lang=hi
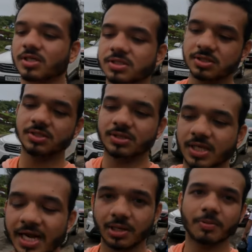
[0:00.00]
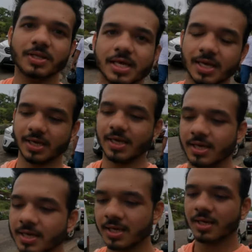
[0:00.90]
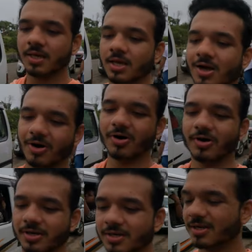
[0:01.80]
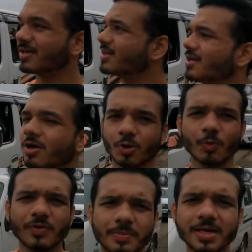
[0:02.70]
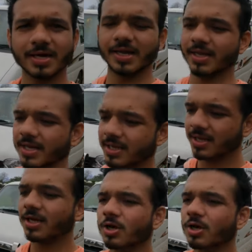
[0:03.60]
सनसेट भी देखेंगे और रोपे भी करेंगे